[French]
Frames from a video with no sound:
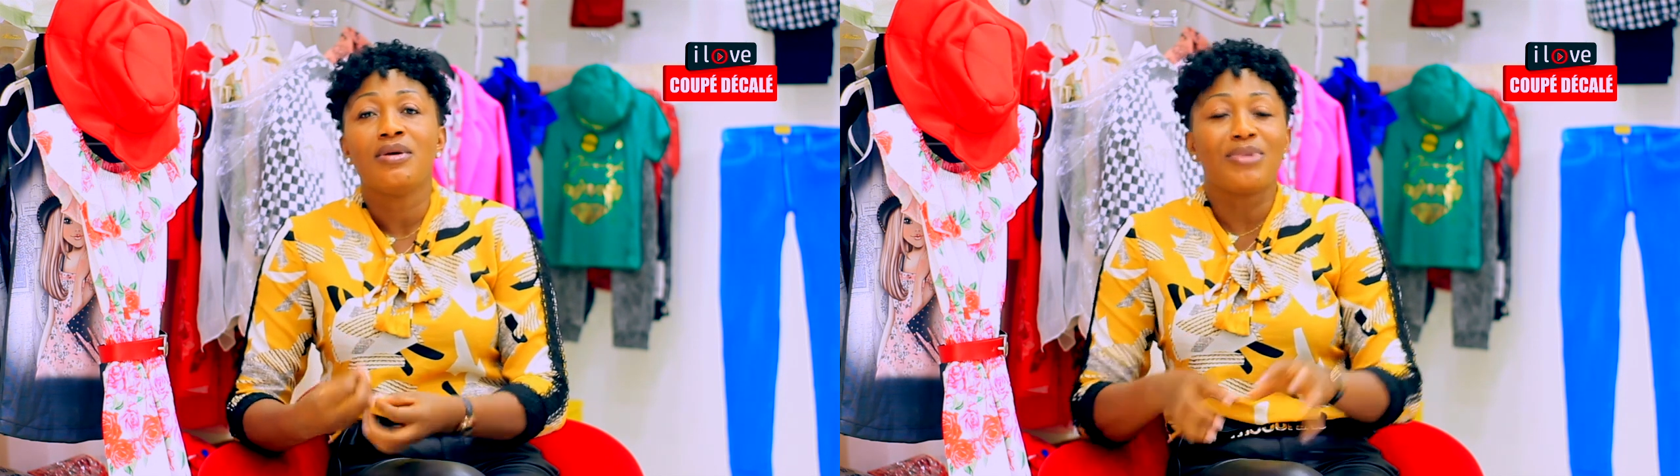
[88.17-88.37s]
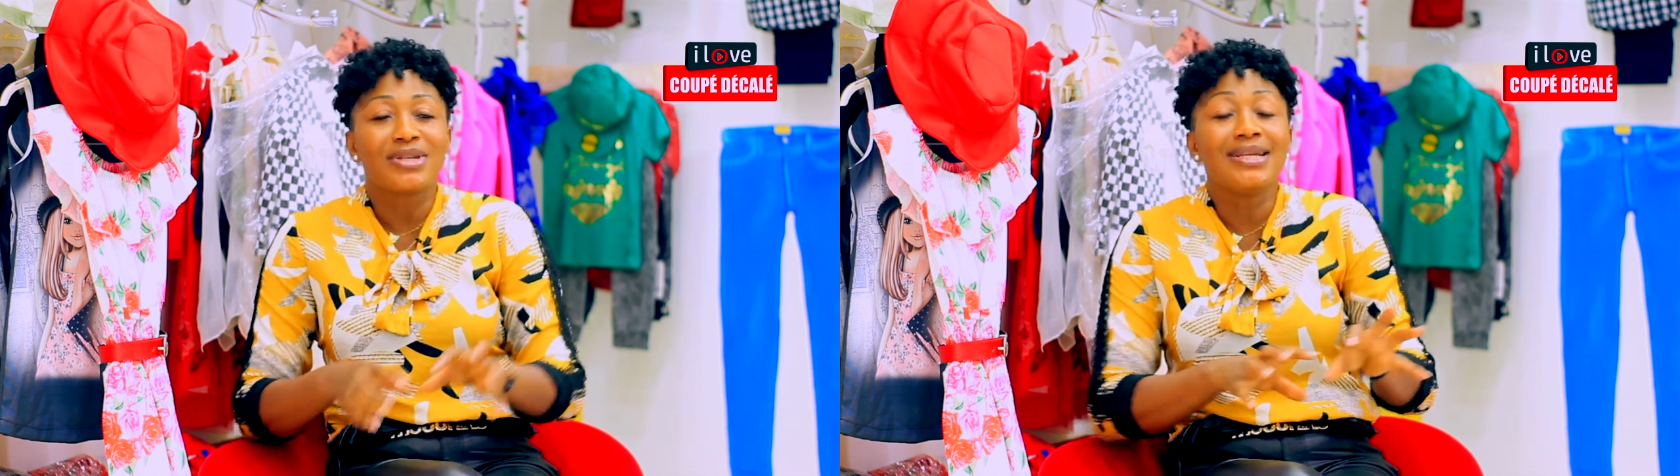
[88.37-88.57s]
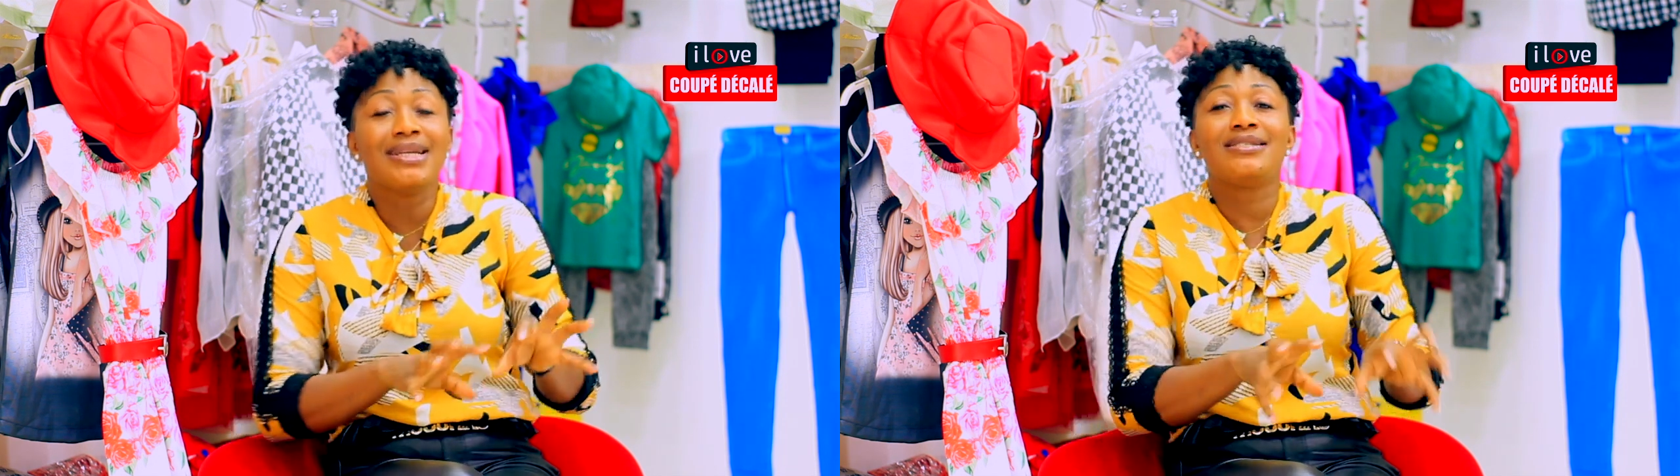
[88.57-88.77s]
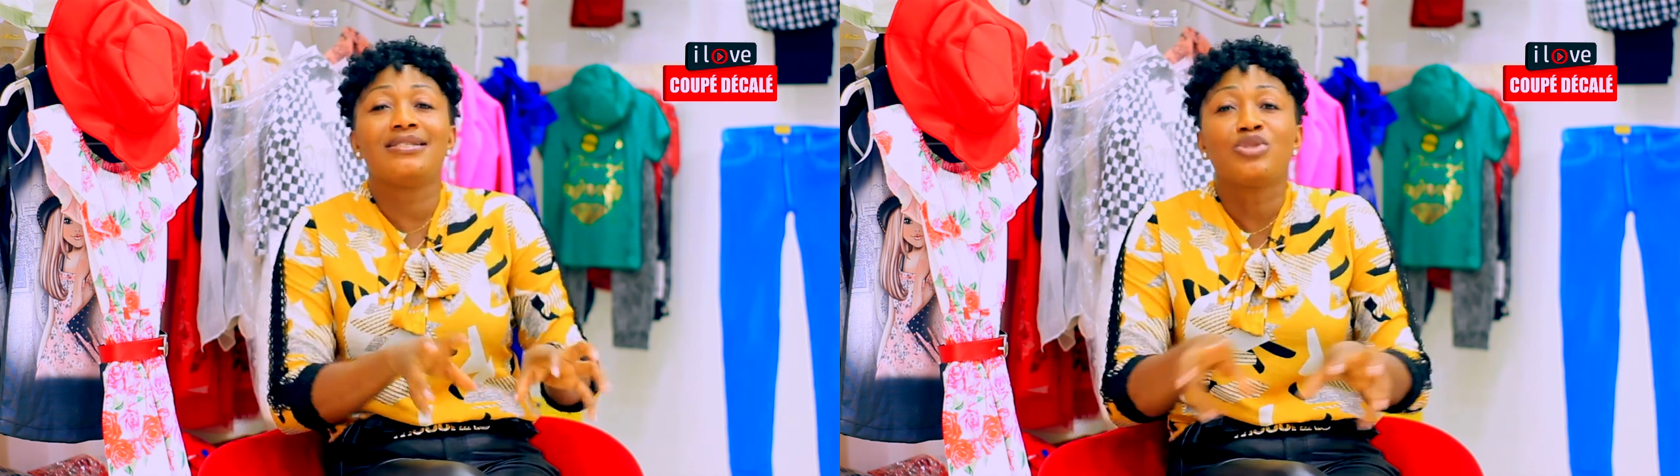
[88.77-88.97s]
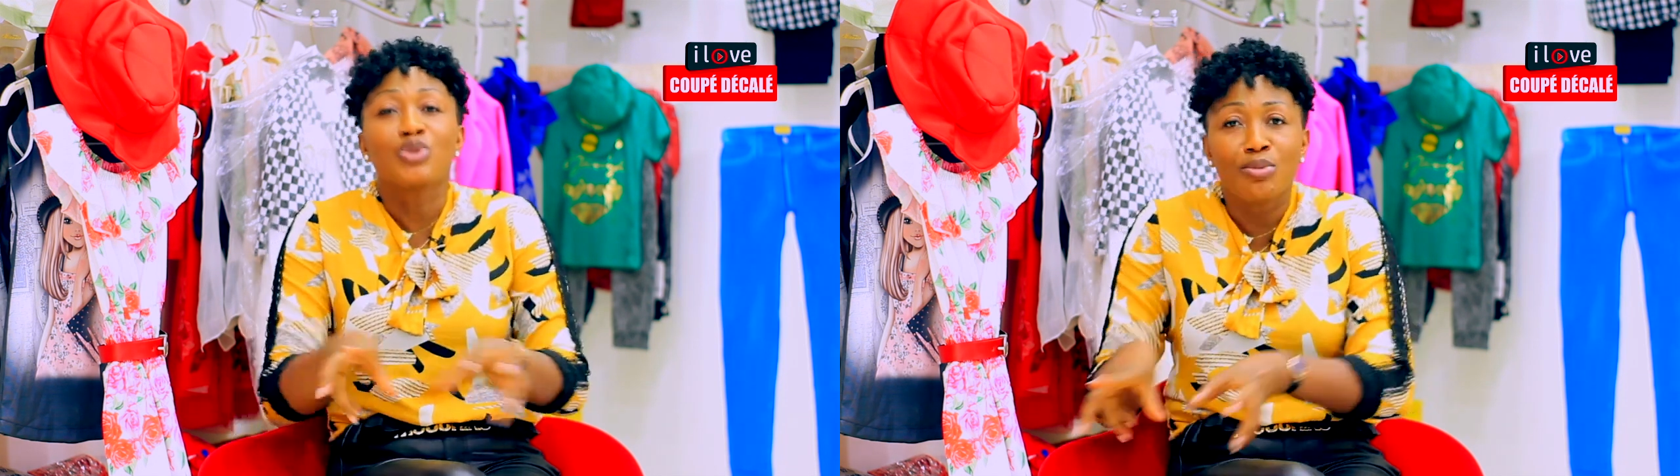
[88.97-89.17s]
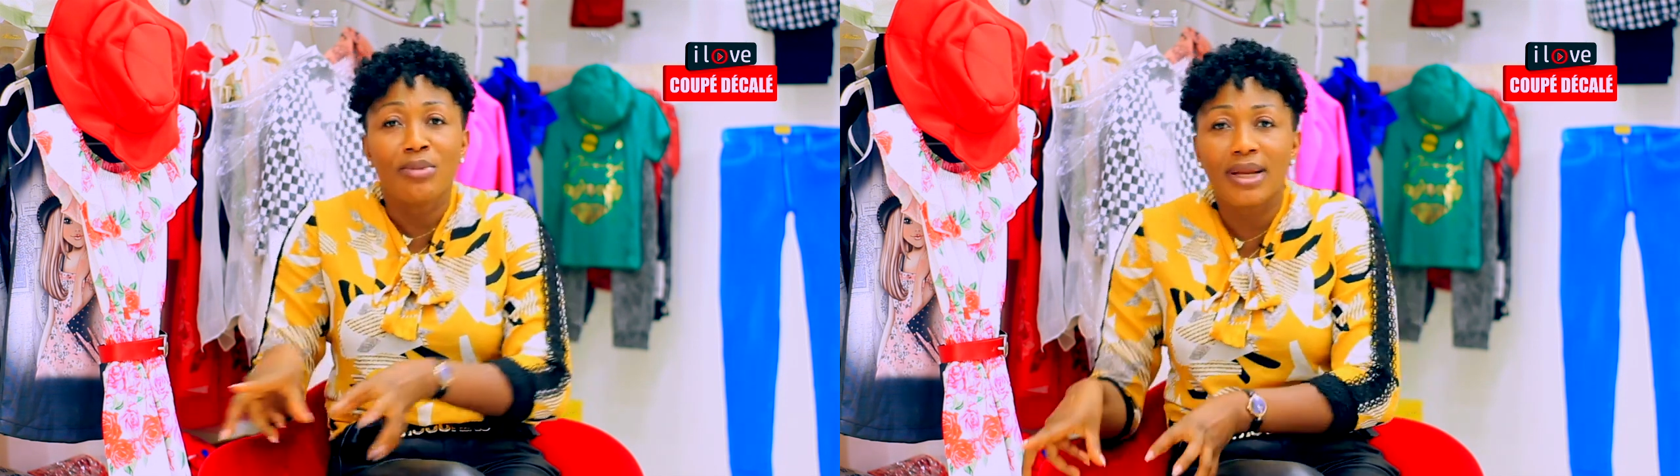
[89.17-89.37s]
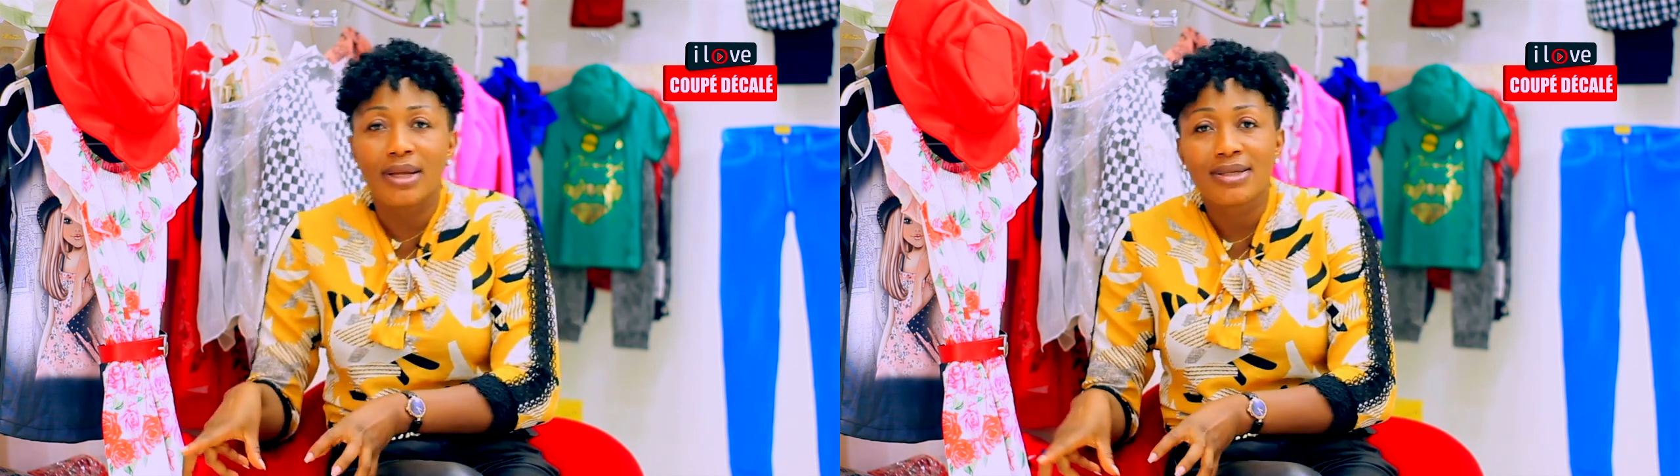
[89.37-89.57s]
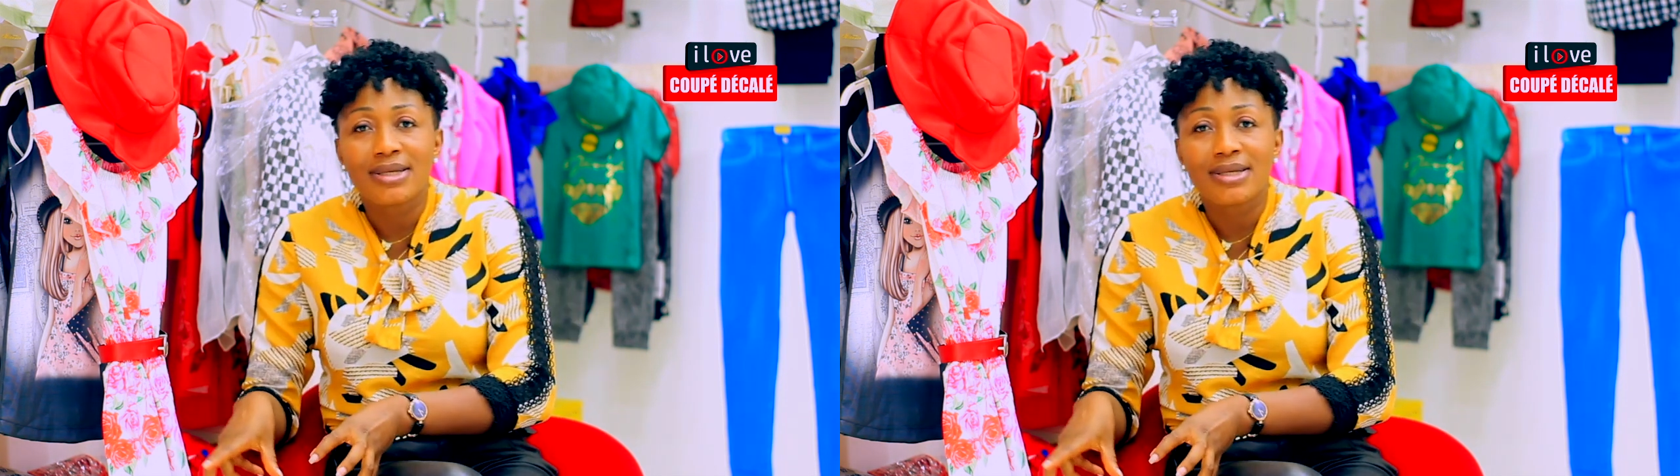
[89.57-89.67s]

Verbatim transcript: Parce que les instruments là,